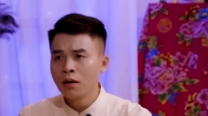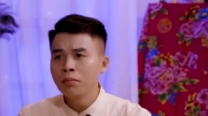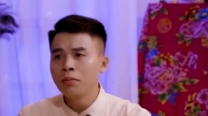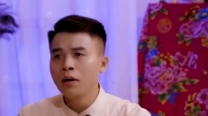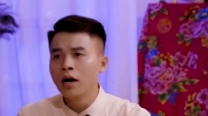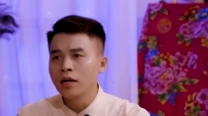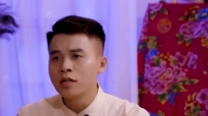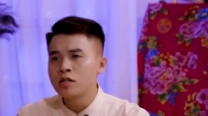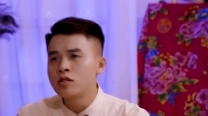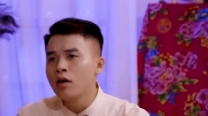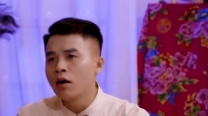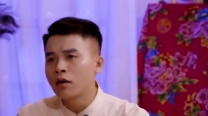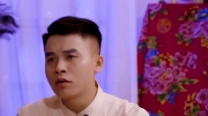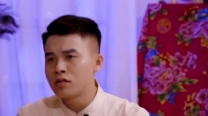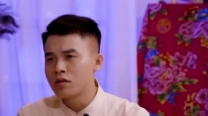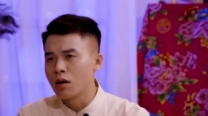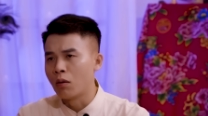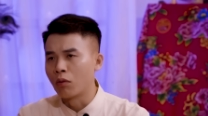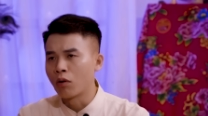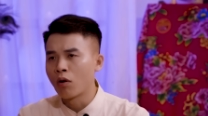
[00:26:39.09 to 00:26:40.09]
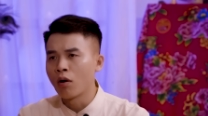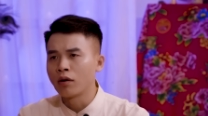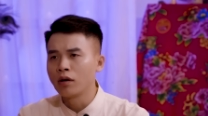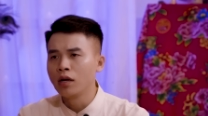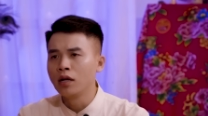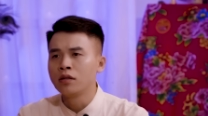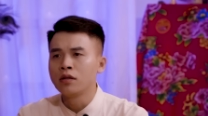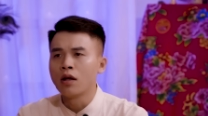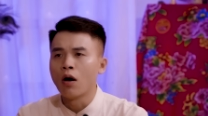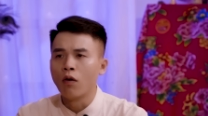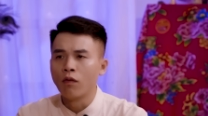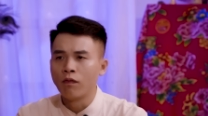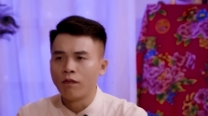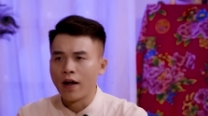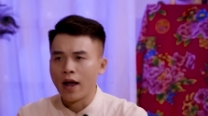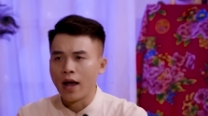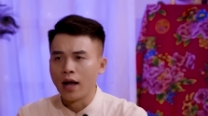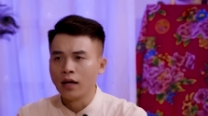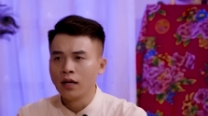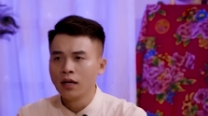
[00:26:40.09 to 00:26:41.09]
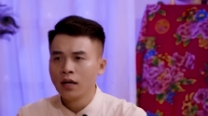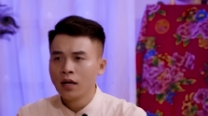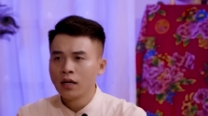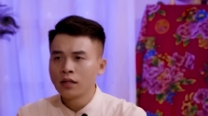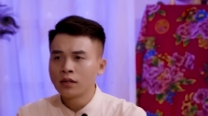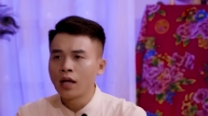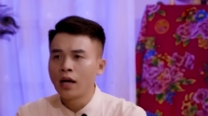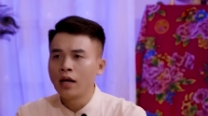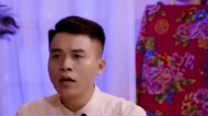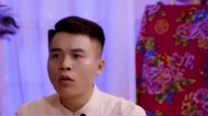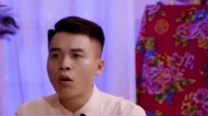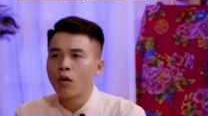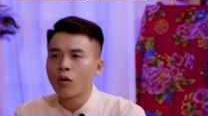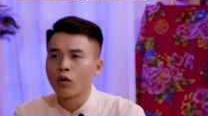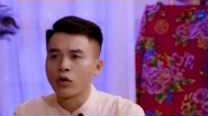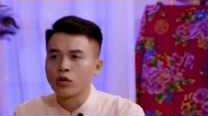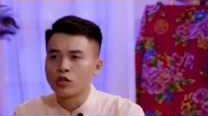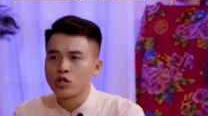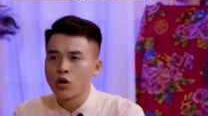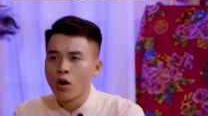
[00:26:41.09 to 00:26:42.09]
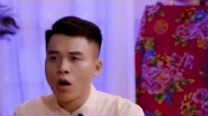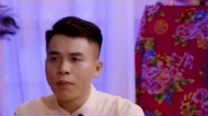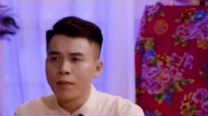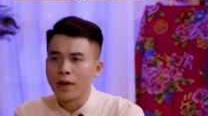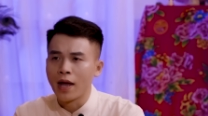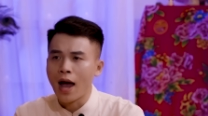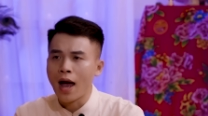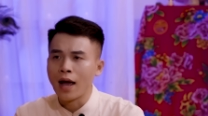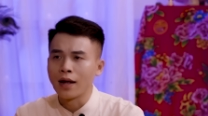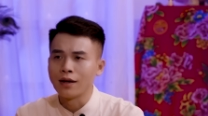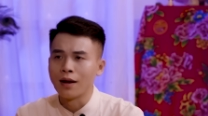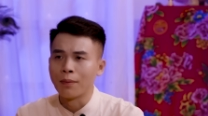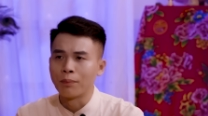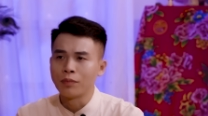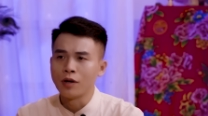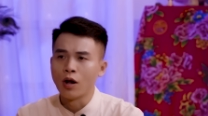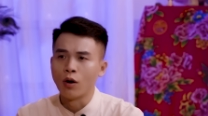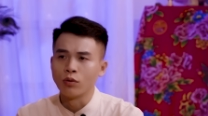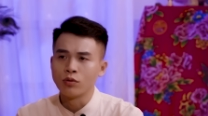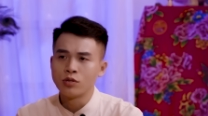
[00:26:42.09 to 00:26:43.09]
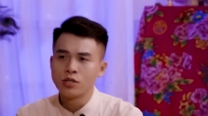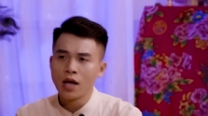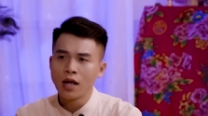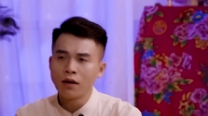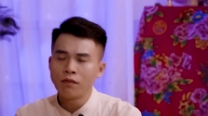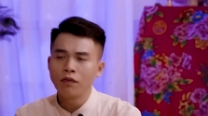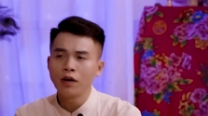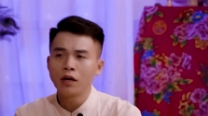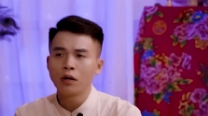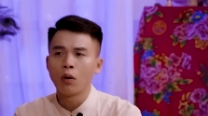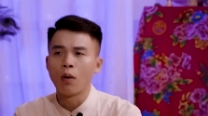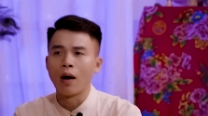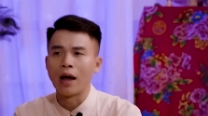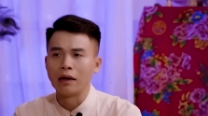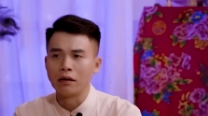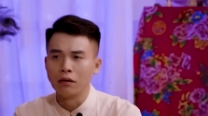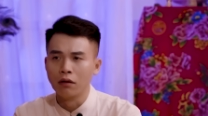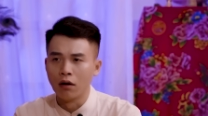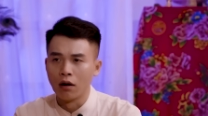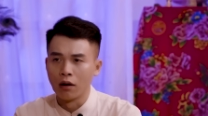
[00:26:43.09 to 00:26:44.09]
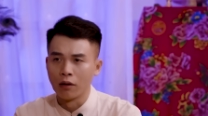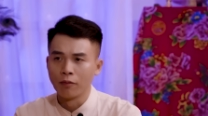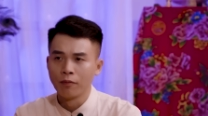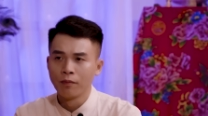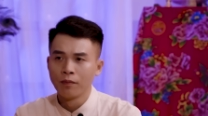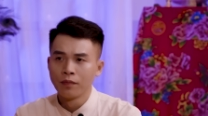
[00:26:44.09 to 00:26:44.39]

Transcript: Bữa trước chồng con đi nhậu về, thấy có con chó bị ai đập đầu chết vứt ngoài đường,